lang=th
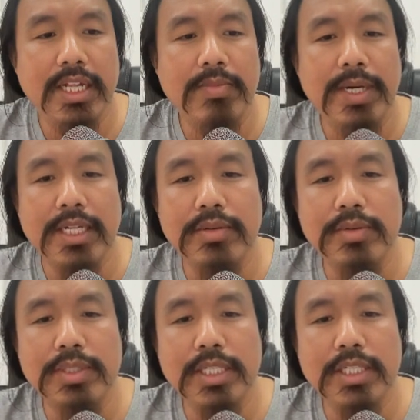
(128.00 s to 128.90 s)
เรามาดู
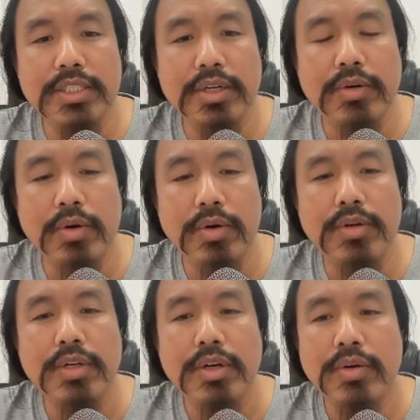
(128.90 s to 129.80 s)
ที่ช่อง
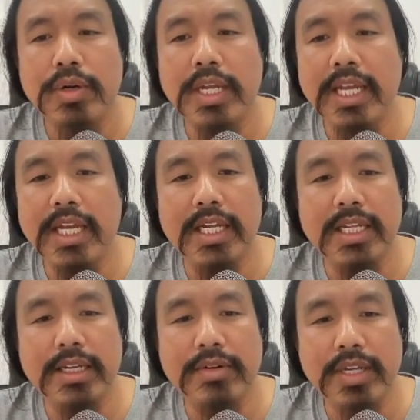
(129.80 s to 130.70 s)
6 6A
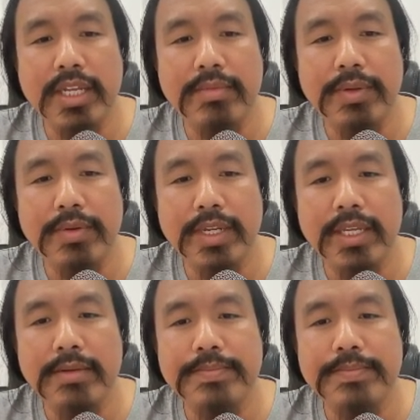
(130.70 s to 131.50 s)
6A มันมี 6A